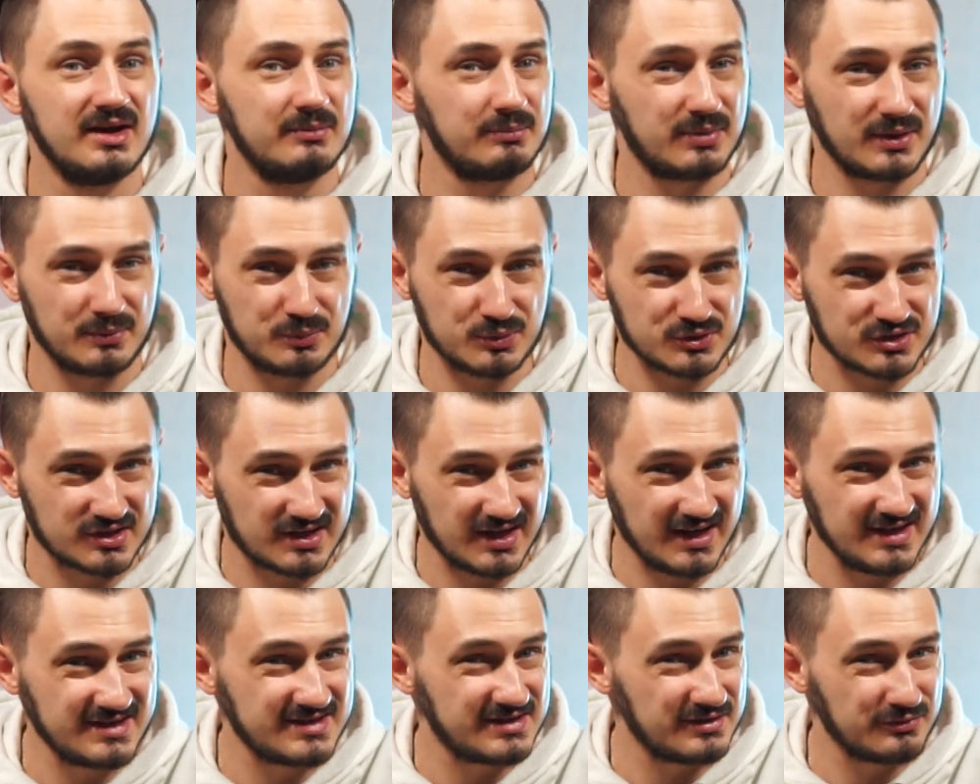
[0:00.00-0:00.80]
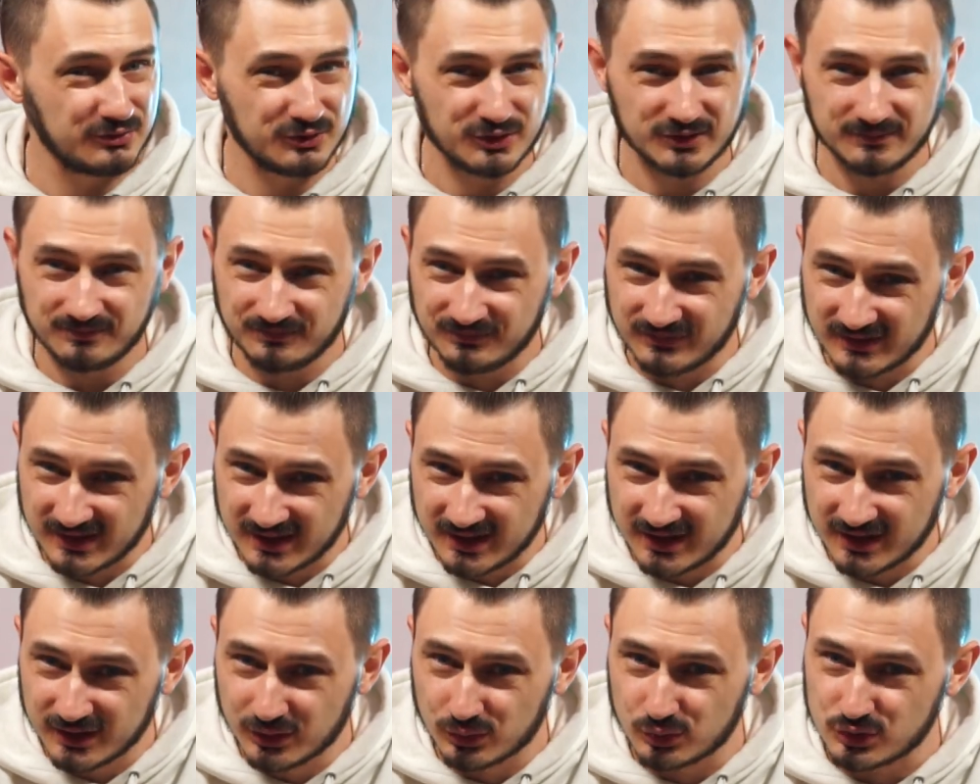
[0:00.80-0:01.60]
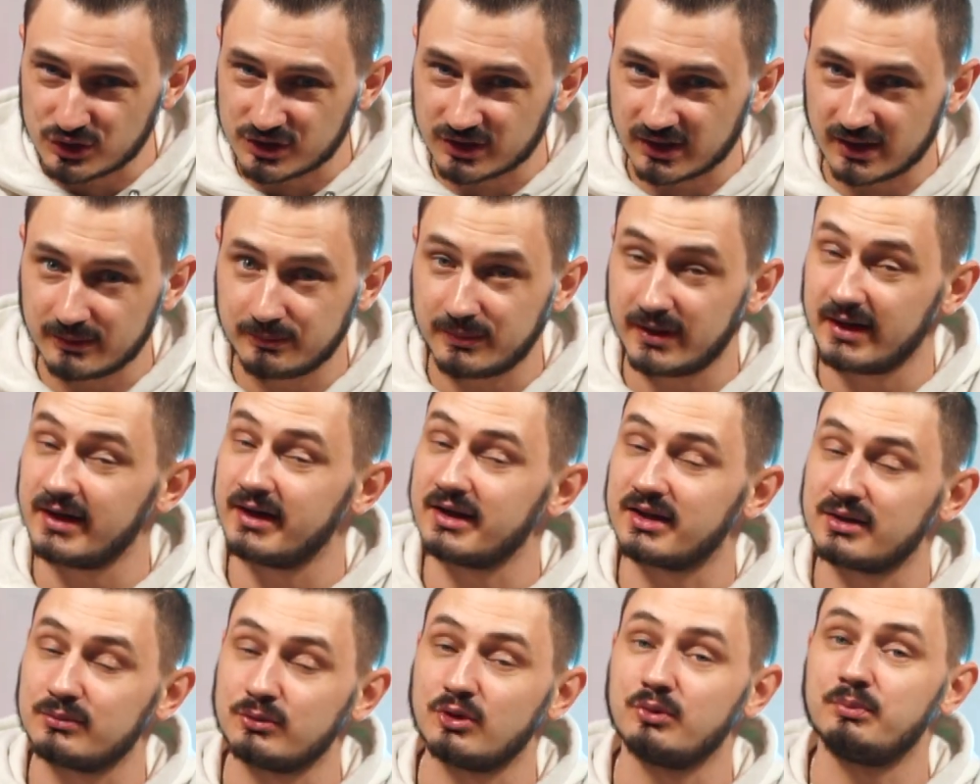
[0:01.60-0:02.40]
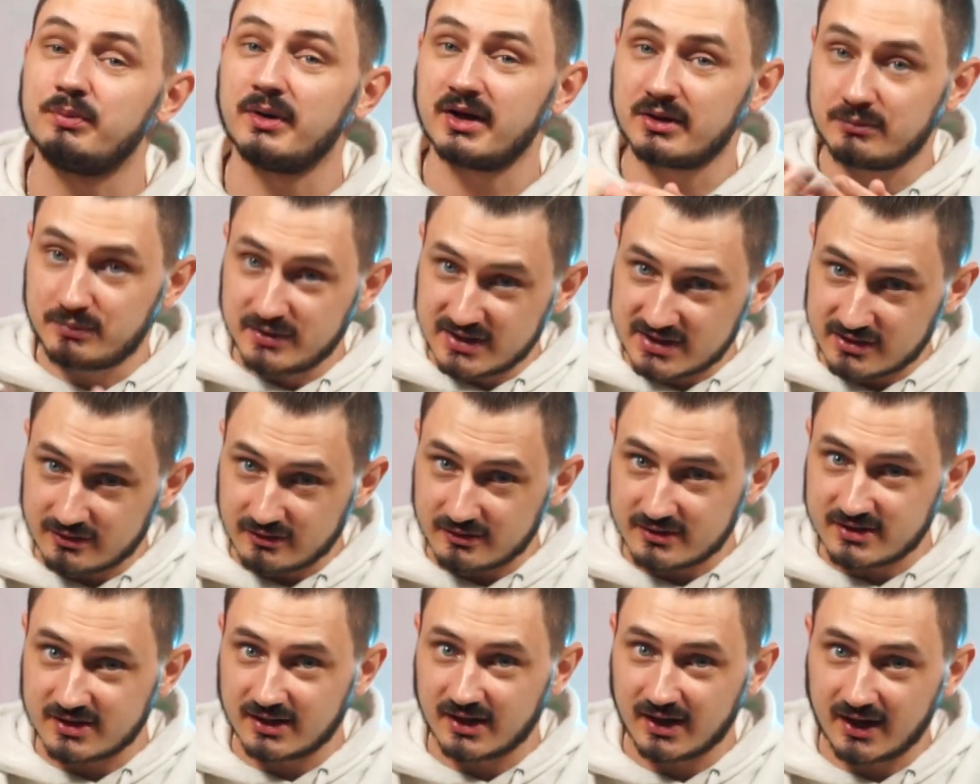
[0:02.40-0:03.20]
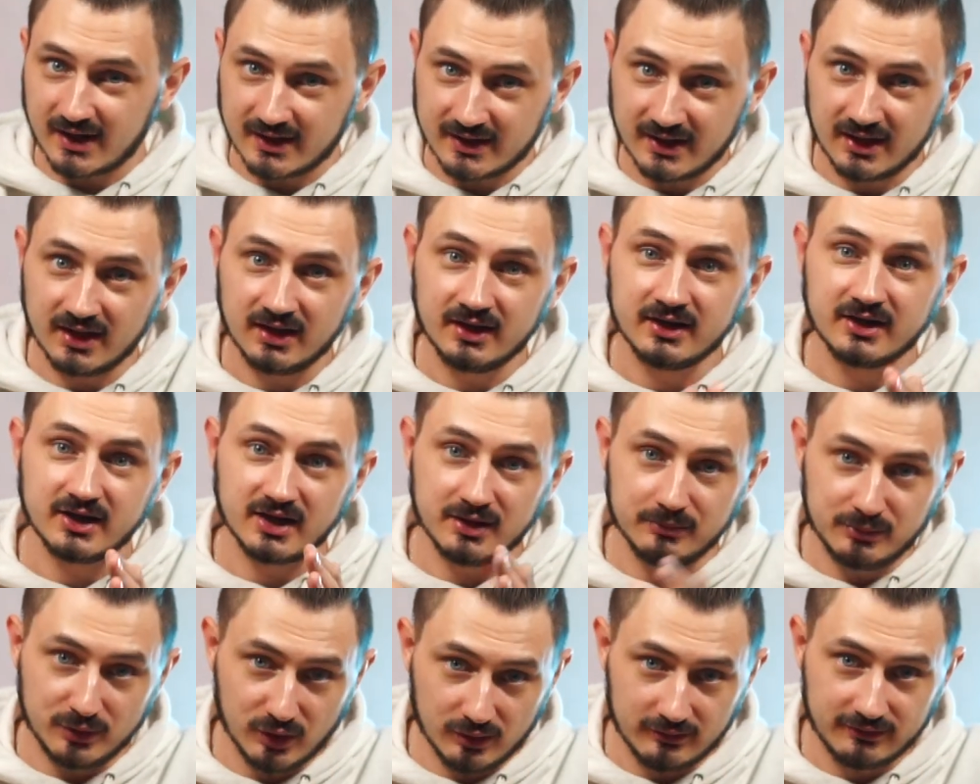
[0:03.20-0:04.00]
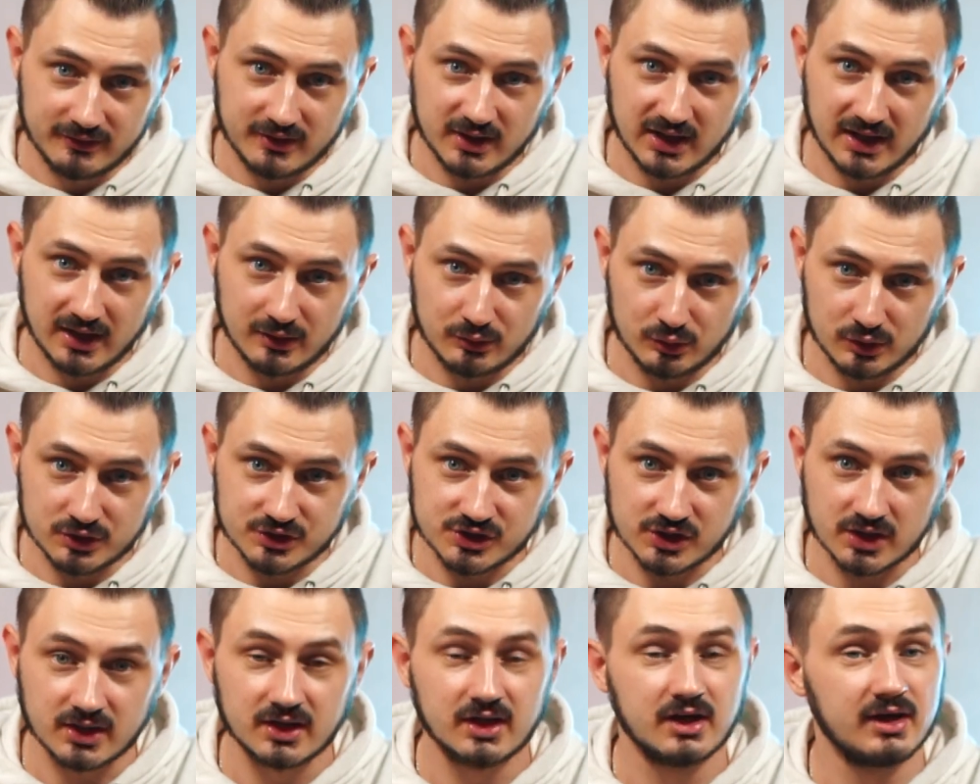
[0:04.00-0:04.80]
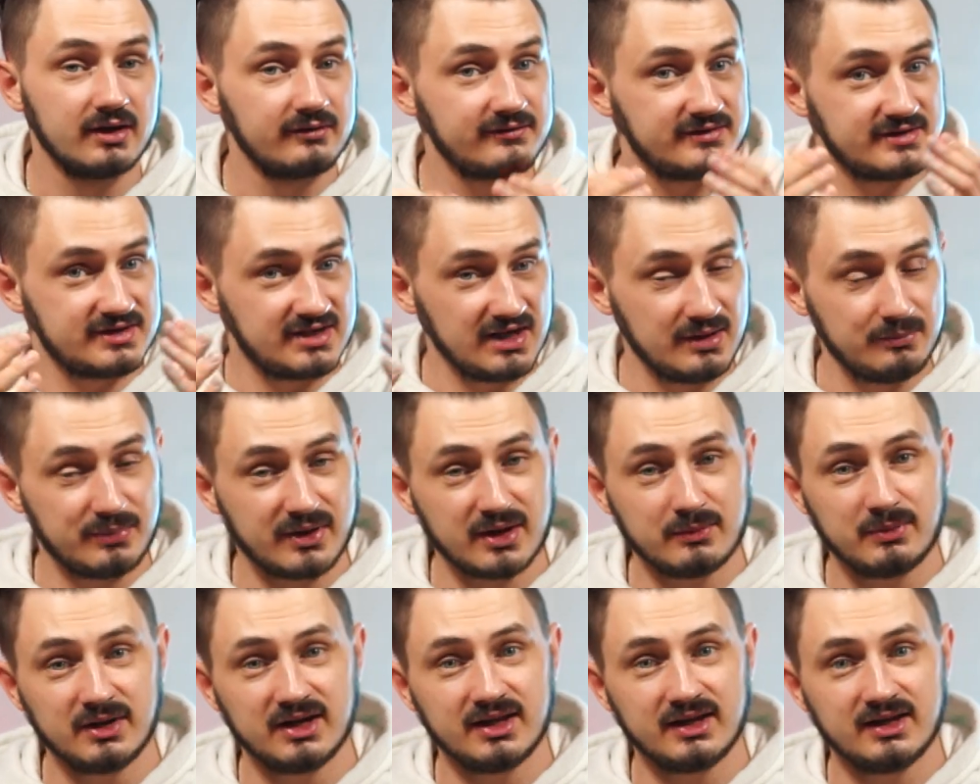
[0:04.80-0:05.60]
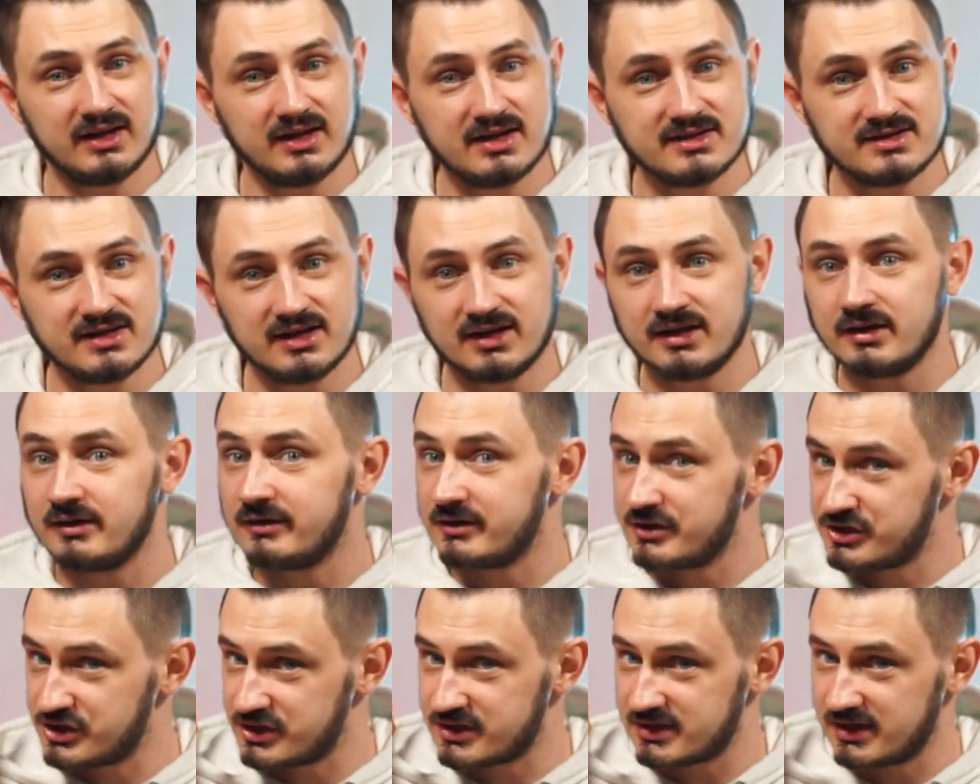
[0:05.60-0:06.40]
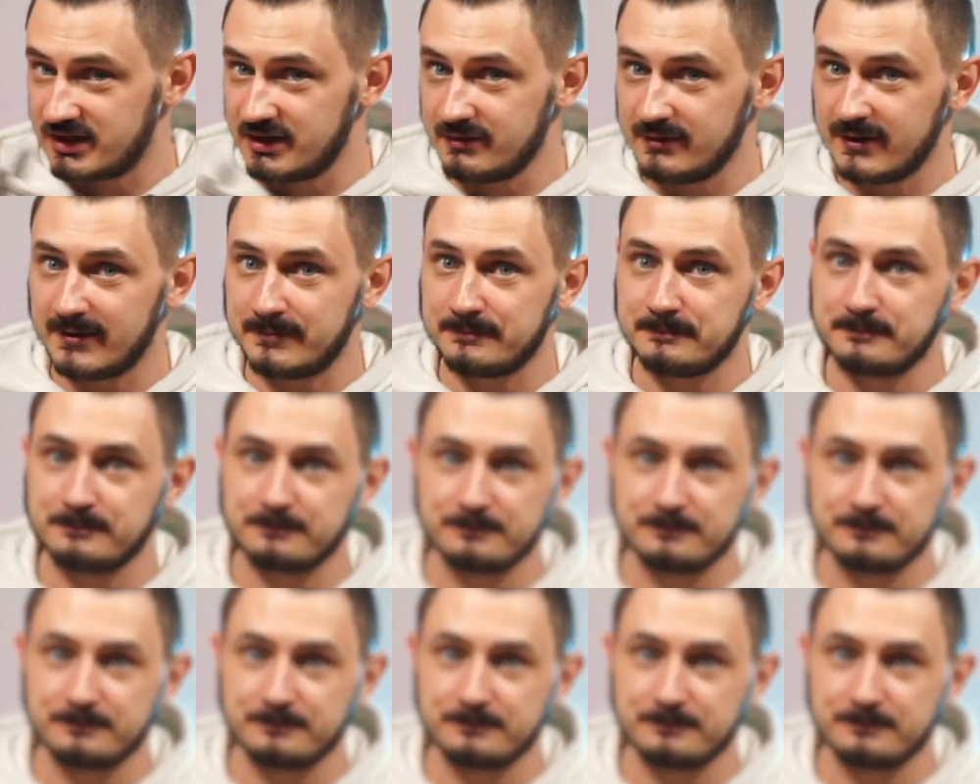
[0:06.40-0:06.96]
Пропускать его не нужно, поэтому подписываемся на канал и бьем в колокольчик. Всем прибыльной недели, счастливо!